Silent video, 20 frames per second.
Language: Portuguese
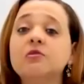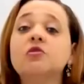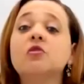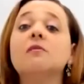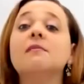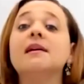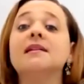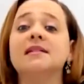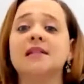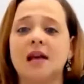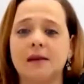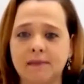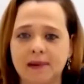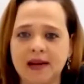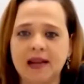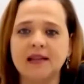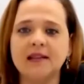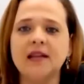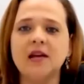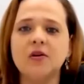Vamos
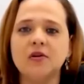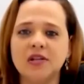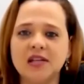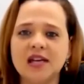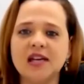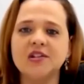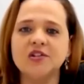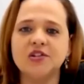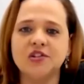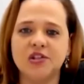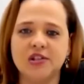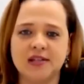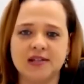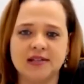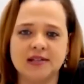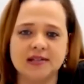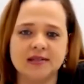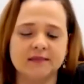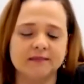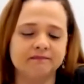começar pela teoria
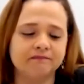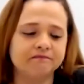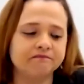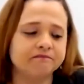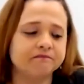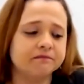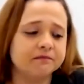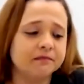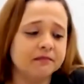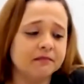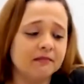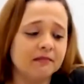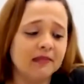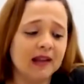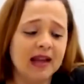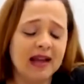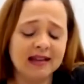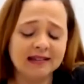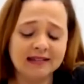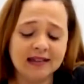X.
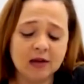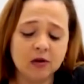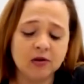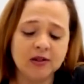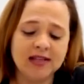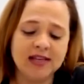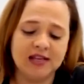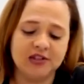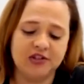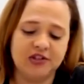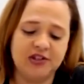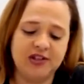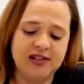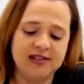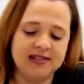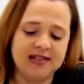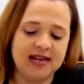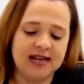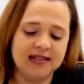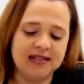A teoria
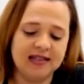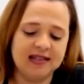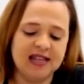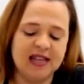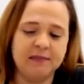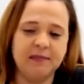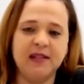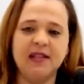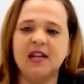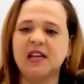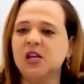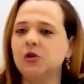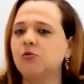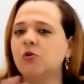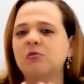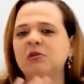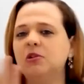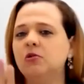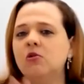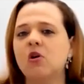X ela determina
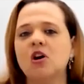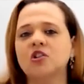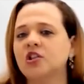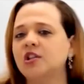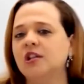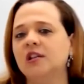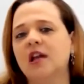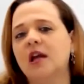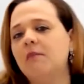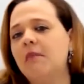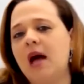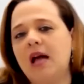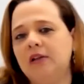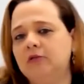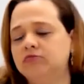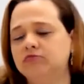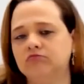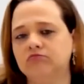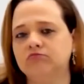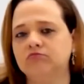que o homem não gosta de
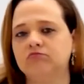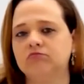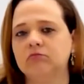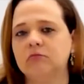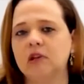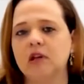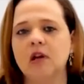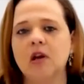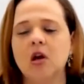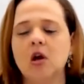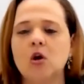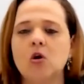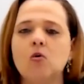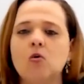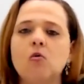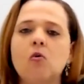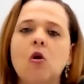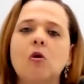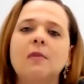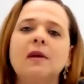trabalho.
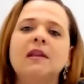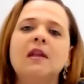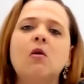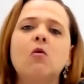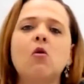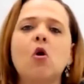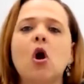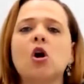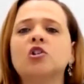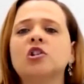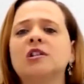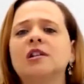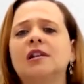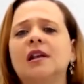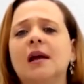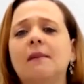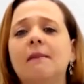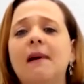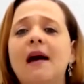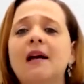O homem não gosta
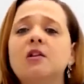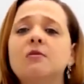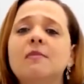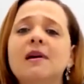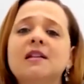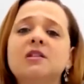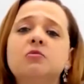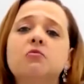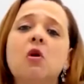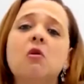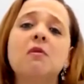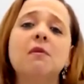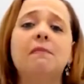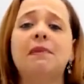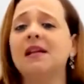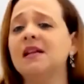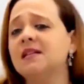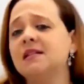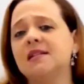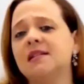de trabalho, mas o
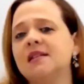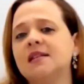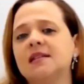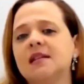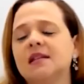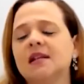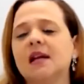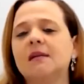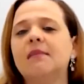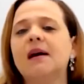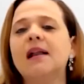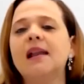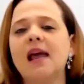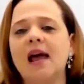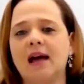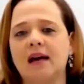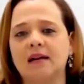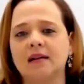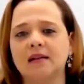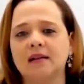homem precisa
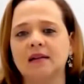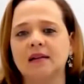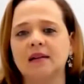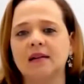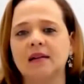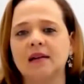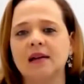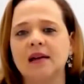trabalhar.